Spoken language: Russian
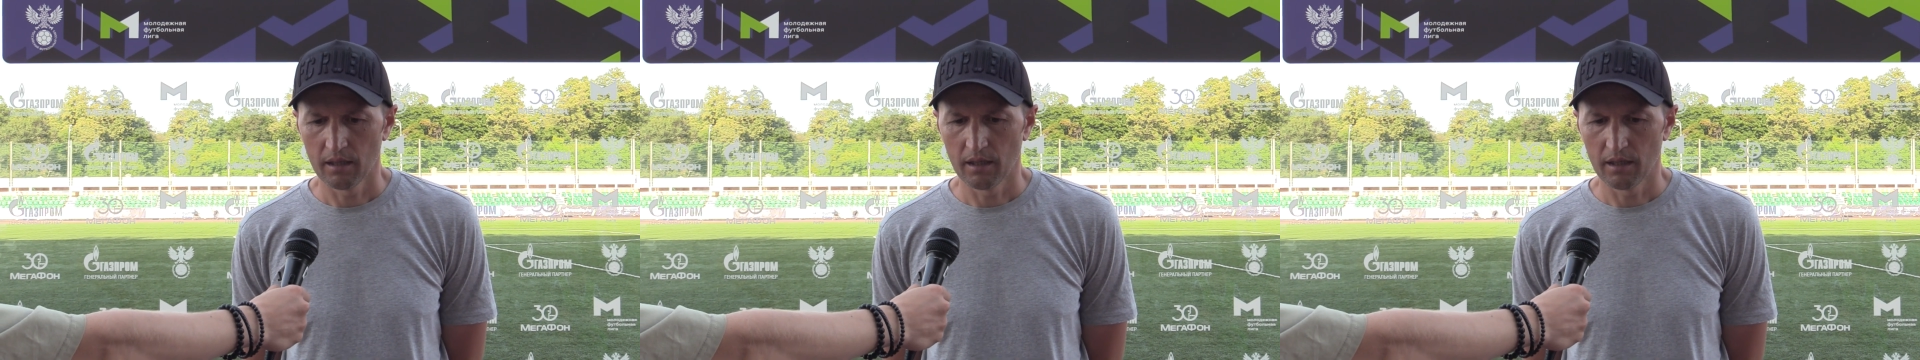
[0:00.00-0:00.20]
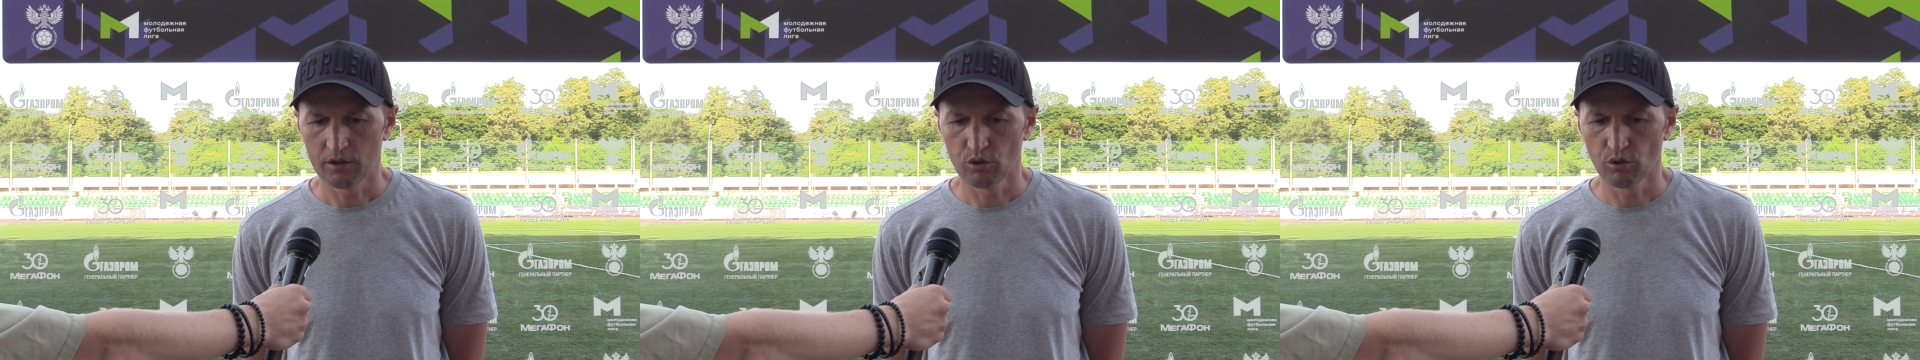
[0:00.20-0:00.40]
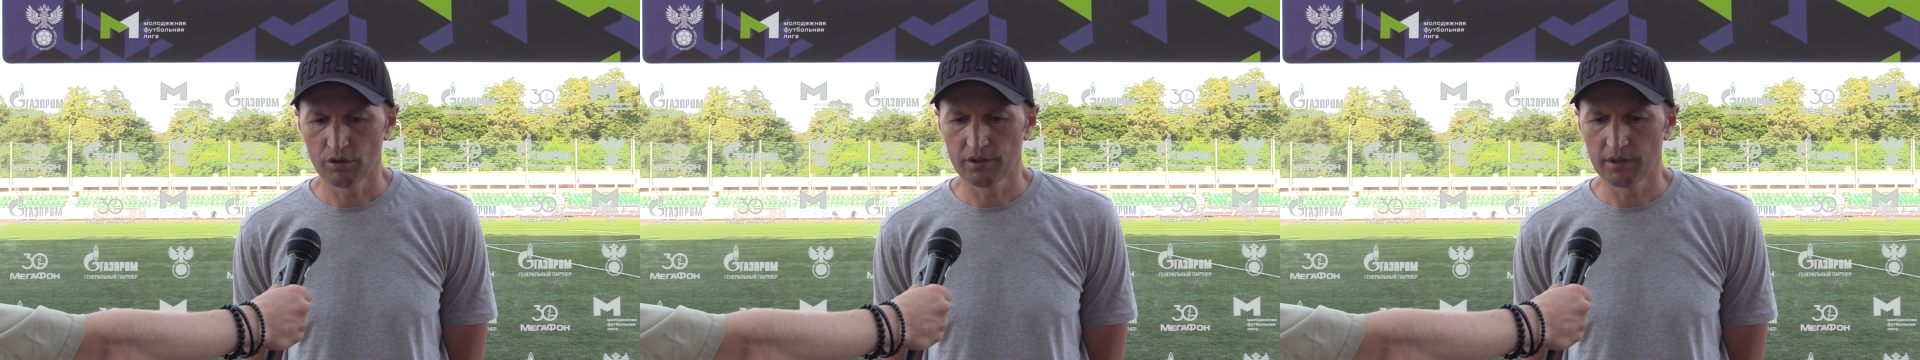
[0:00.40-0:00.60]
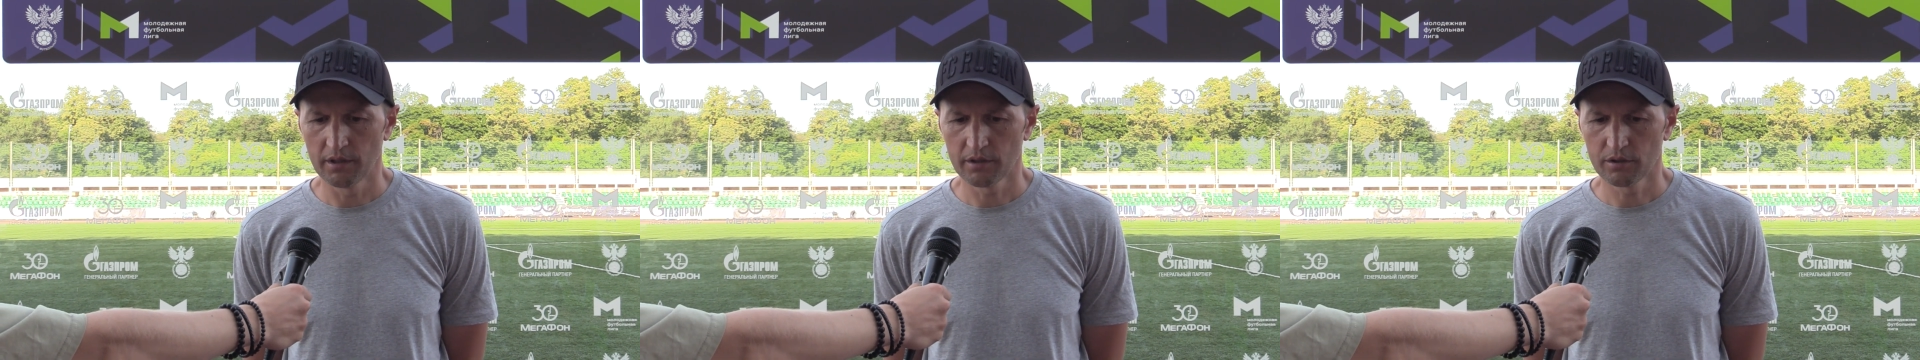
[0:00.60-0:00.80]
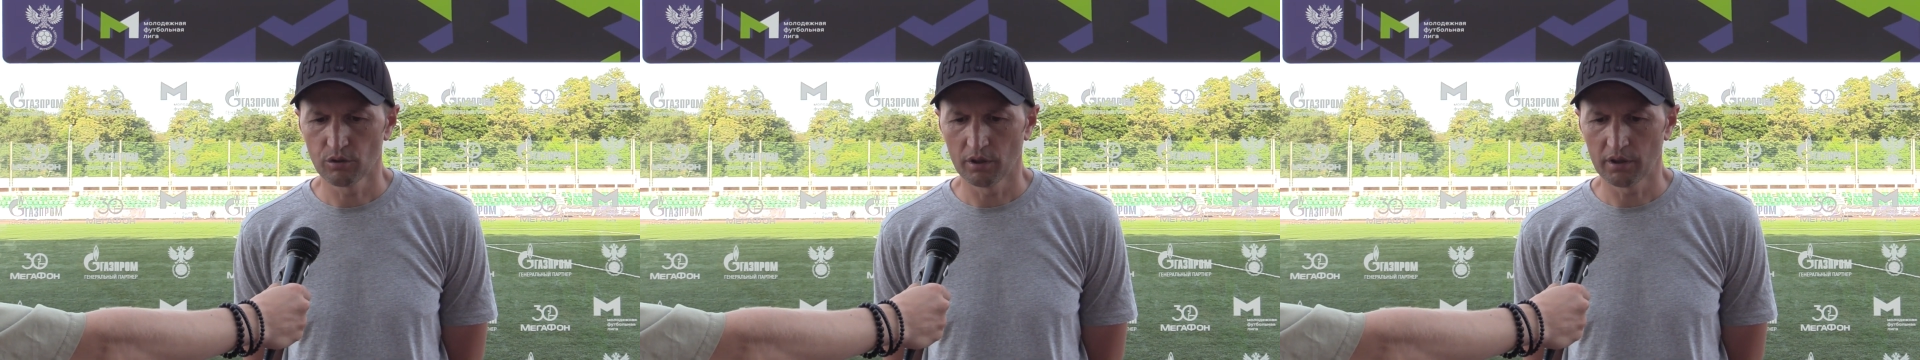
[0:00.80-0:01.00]
э,
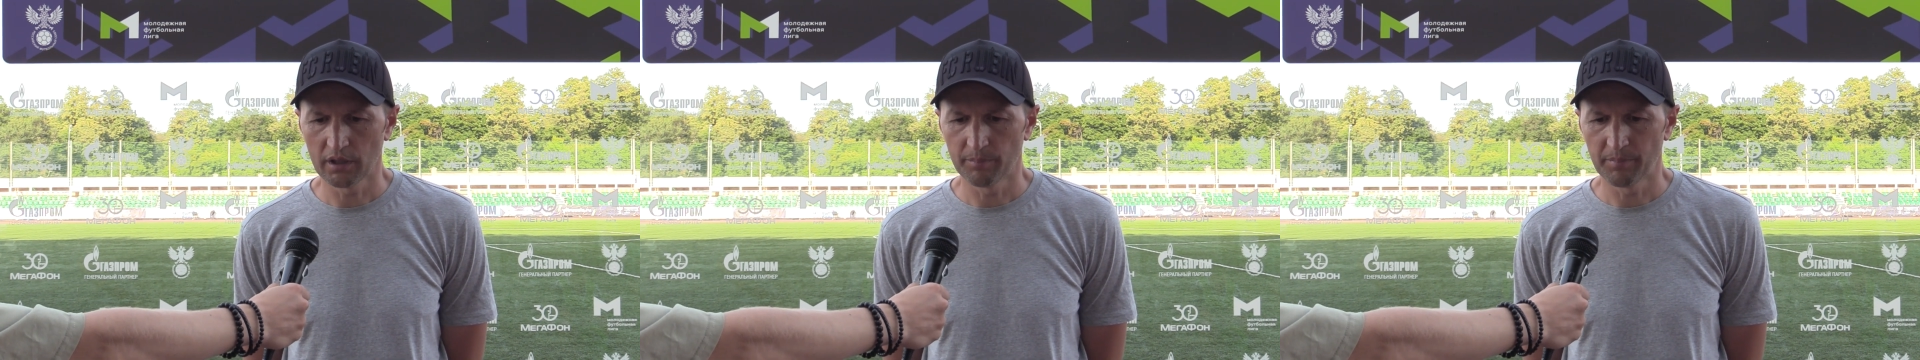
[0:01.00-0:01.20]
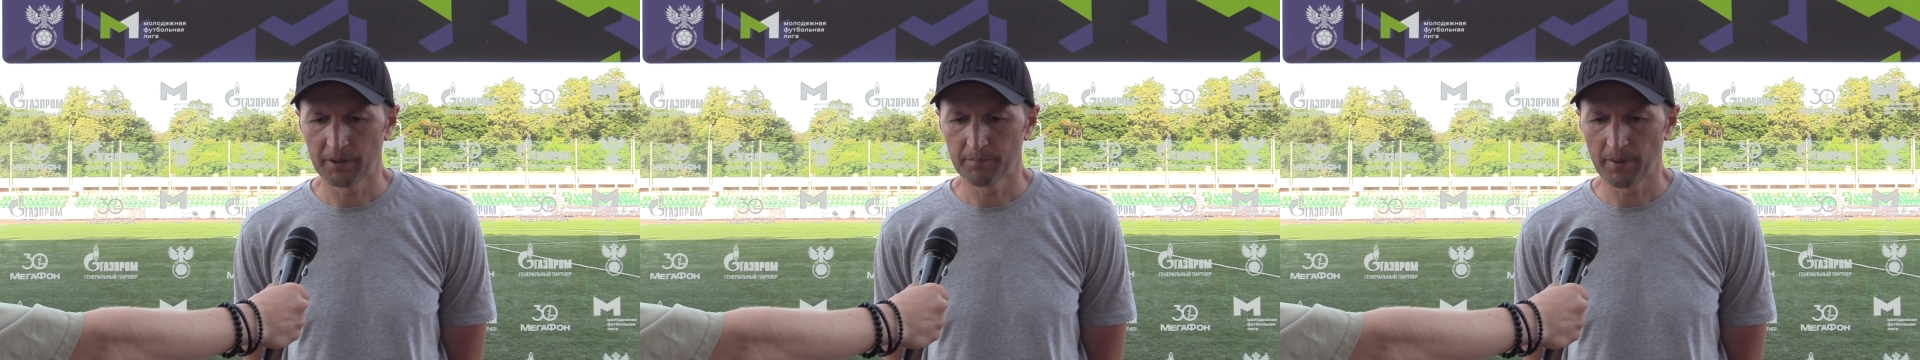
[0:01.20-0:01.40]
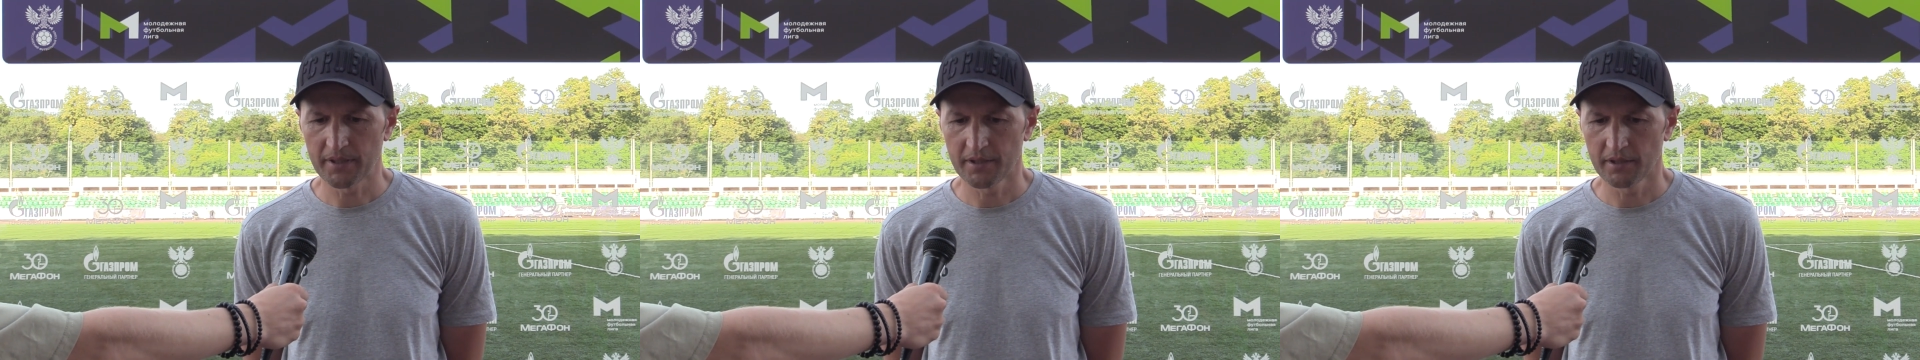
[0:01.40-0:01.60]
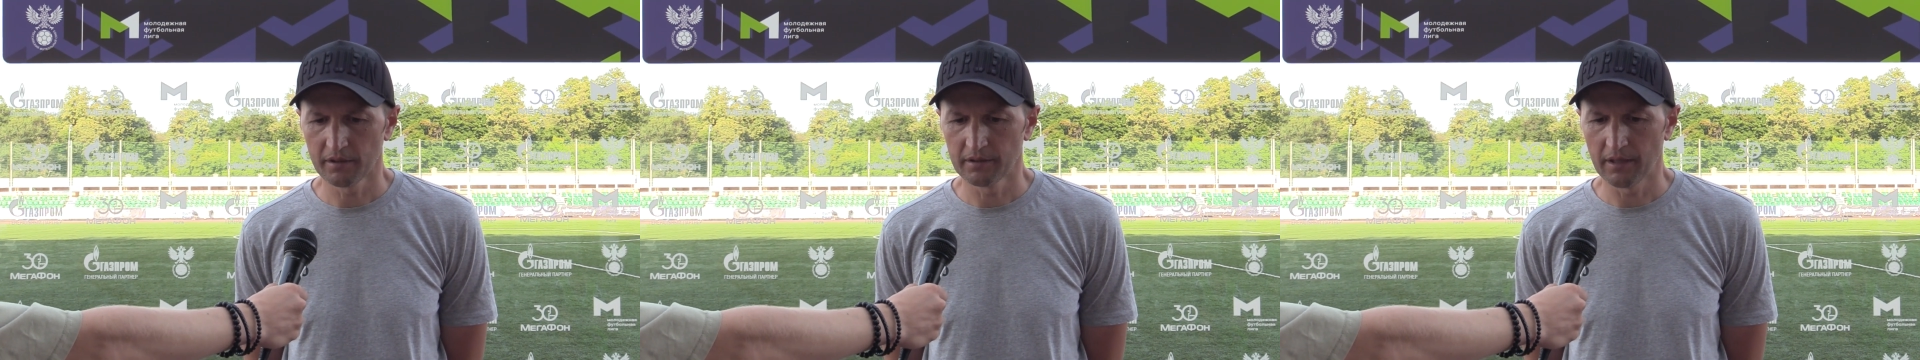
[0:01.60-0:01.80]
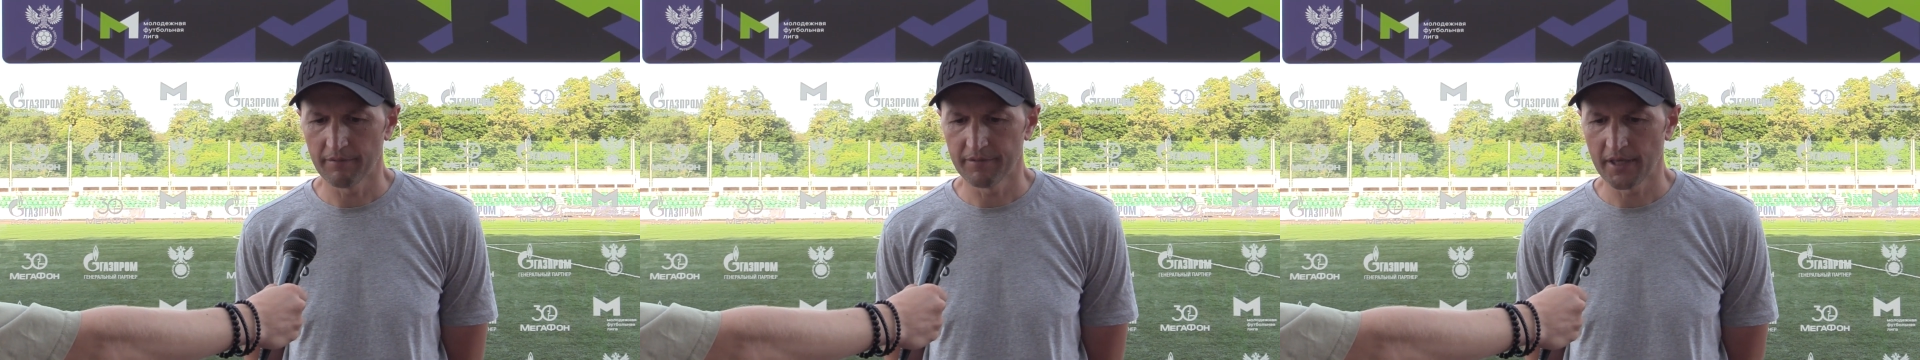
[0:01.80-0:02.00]
создали столько
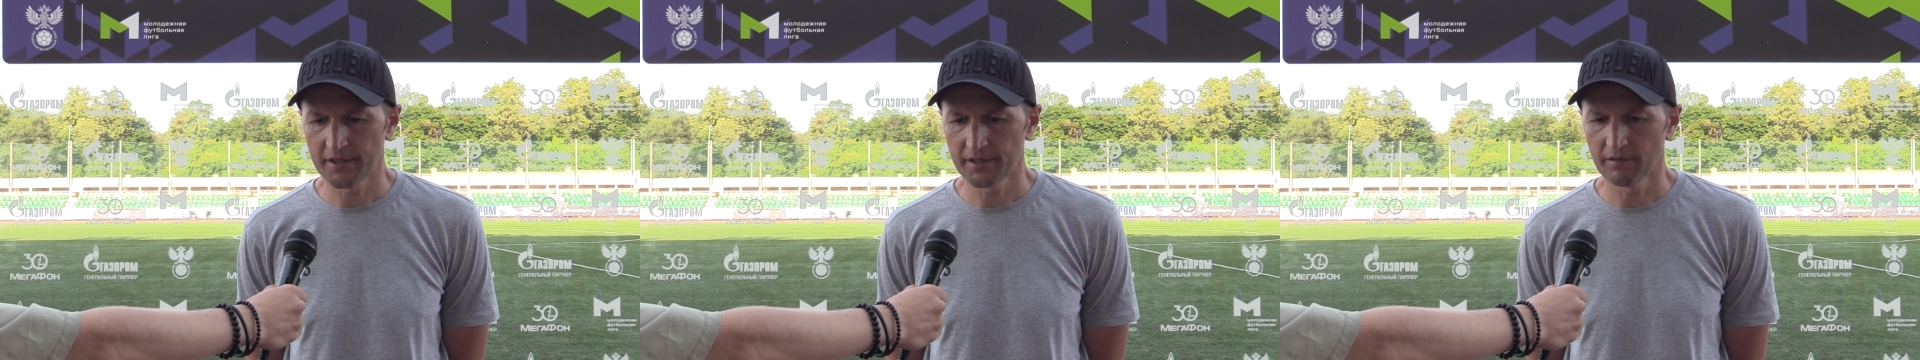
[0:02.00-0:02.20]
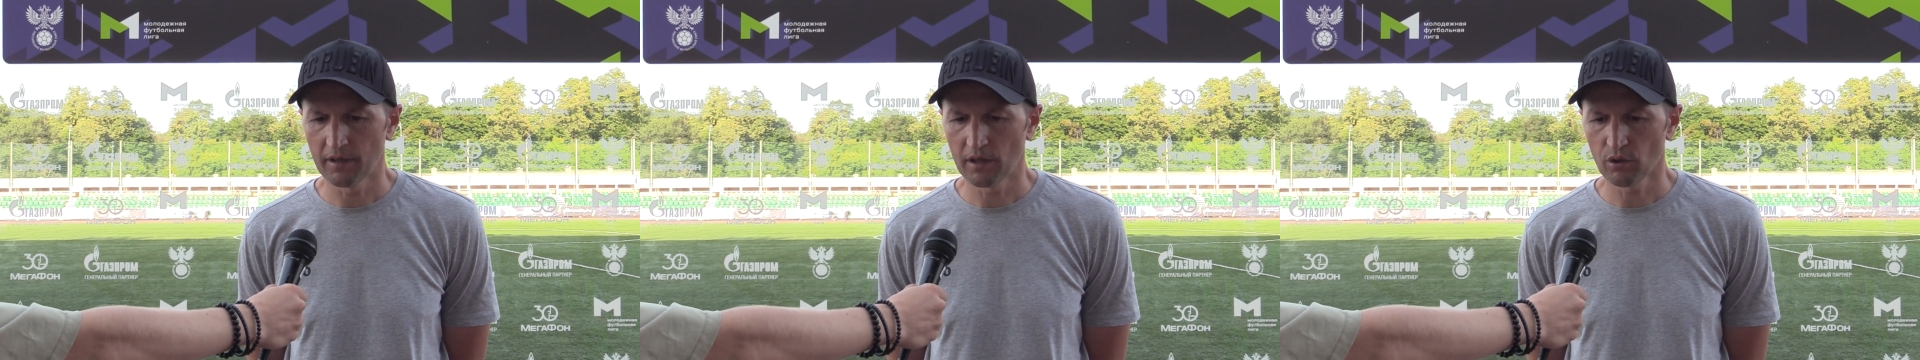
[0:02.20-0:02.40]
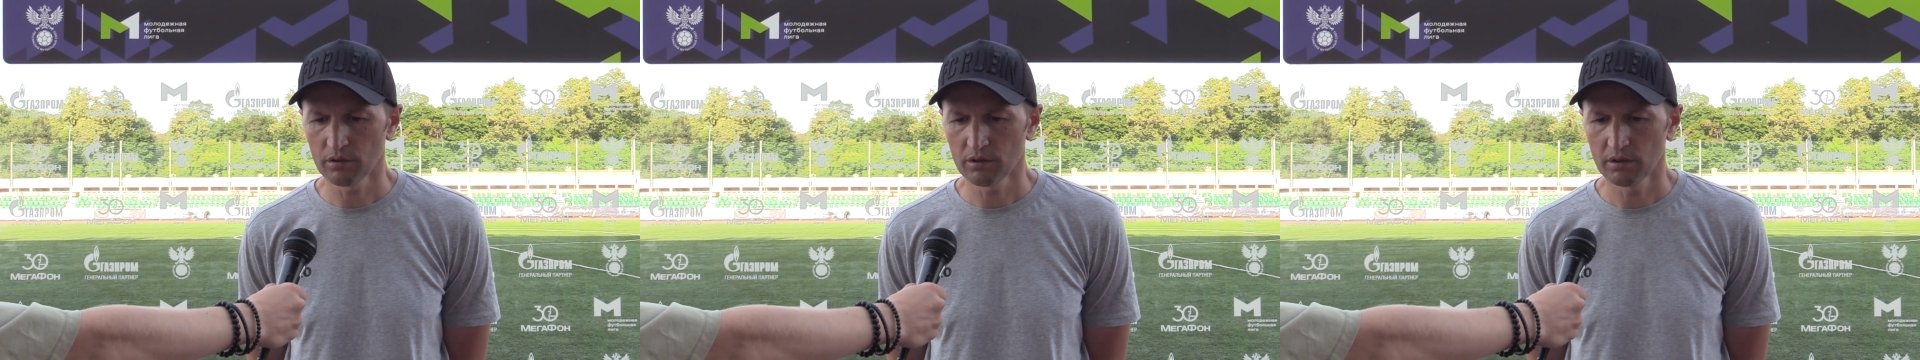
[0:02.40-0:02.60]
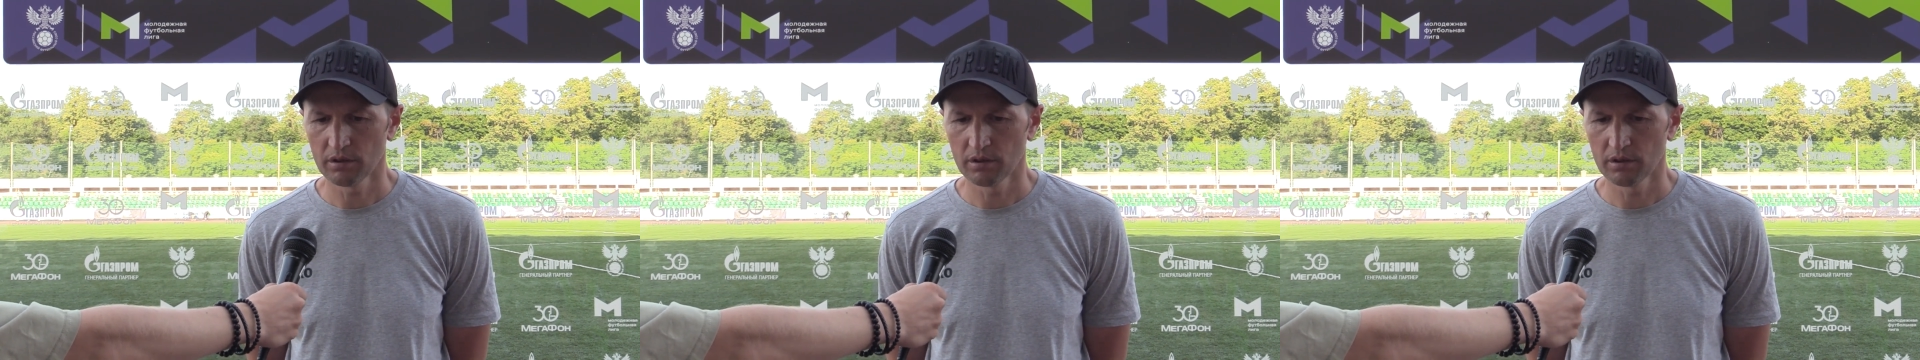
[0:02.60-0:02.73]
предпосылок для взятия создали ворот,